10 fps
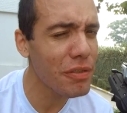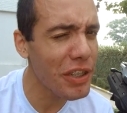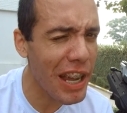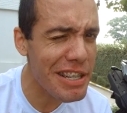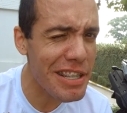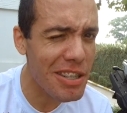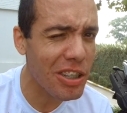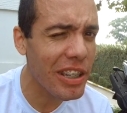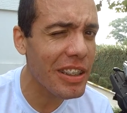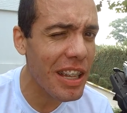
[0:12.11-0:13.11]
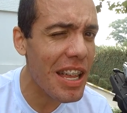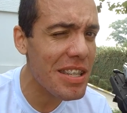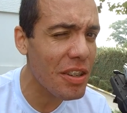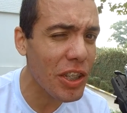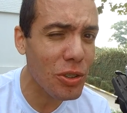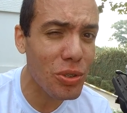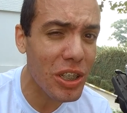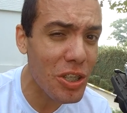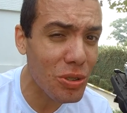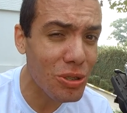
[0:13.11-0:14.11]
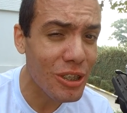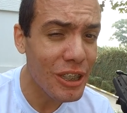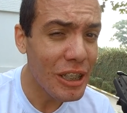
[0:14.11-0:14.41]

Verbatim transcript: Viagens não, né? Tá se aventurando